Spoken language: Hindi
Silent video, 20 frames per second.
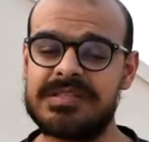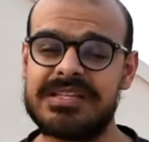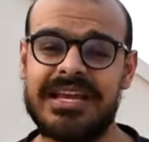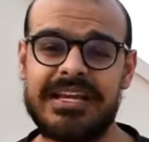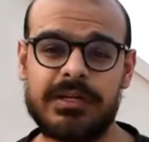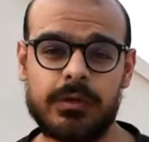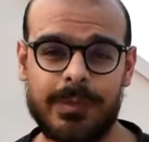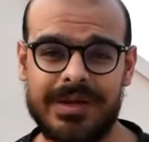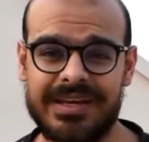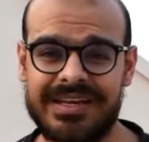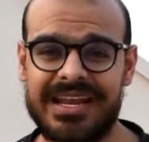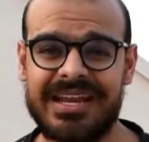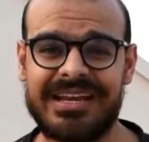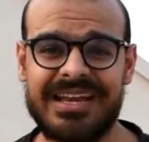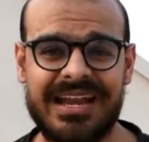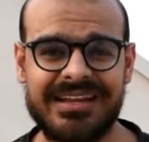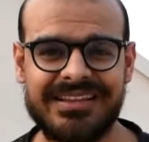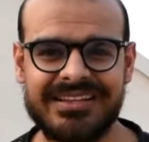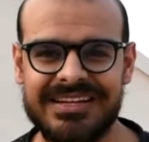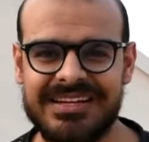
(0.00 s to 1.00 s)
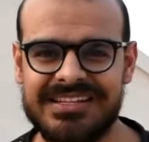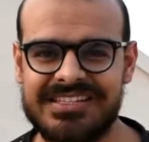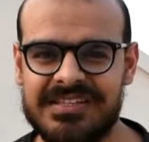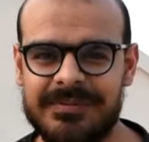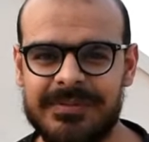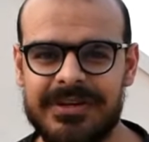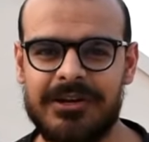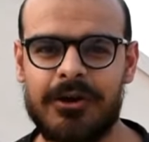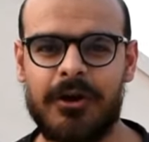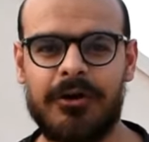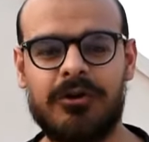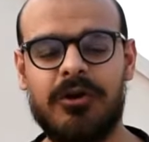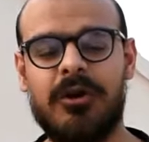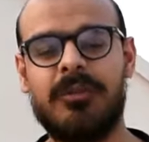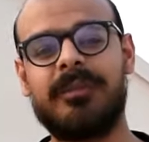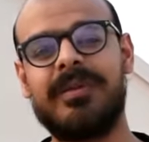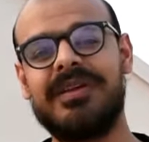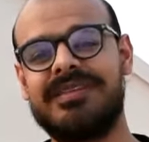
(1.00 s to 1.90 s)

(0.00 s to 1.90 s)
जाए ट्वेंटी नाइन एट द रेट जी मेल डॉट कॉम